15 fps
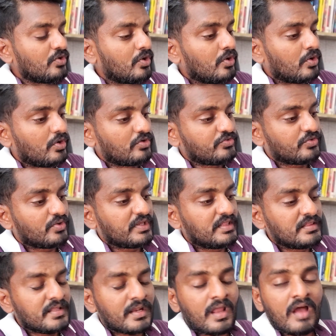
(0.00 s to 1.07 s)
ஸோ ஸோ
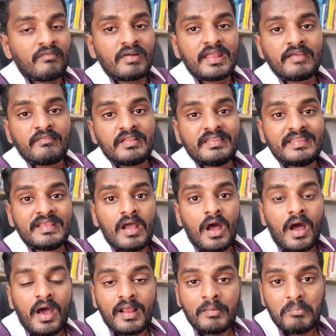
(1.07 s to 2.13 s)
இந்த நாவலையும் வந்து
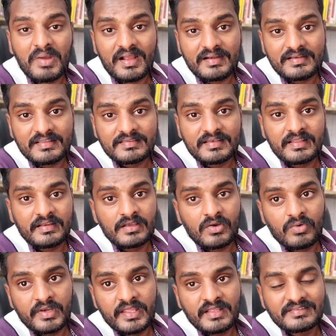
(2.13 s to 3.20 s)
ஆரம்ப கட்டத்தில்
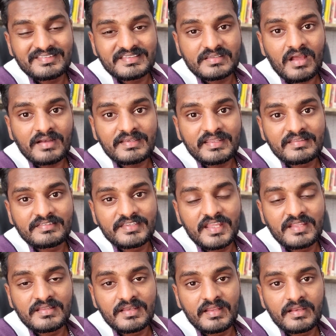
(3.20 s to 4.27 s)
இருக்கக்கூடிய ஸ்டார்டிங்
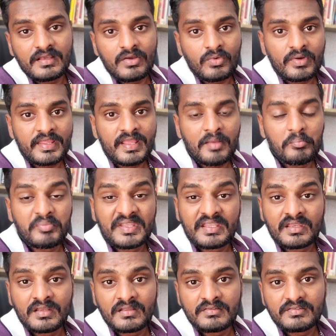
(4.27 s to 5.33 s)
ஸ்டேஜில் இருக்கக்கூடிய
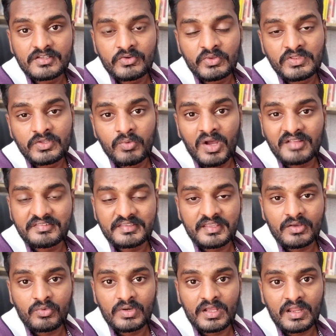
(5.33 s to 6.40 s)
பிகினர்ஸுக்கு வந்து
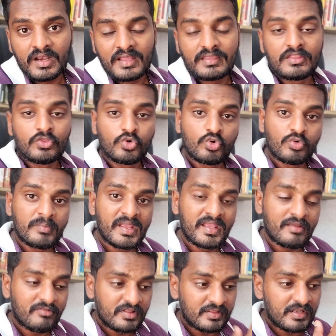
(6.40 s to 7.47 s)
வாசிக்க கொடுக்கலாம் இதுவுமே
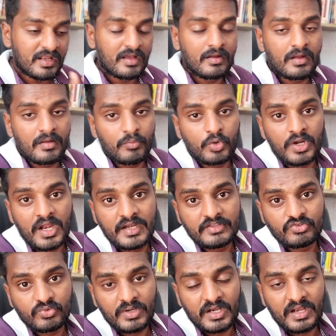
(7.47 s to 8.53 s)
வந்து நான்
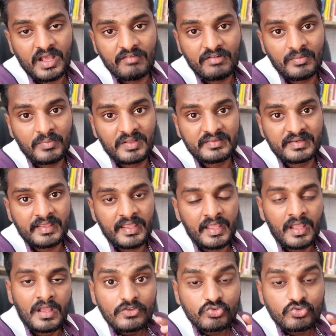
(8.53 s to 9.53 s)
முன்னாடி சொன்ன நாவல் மாதிரியே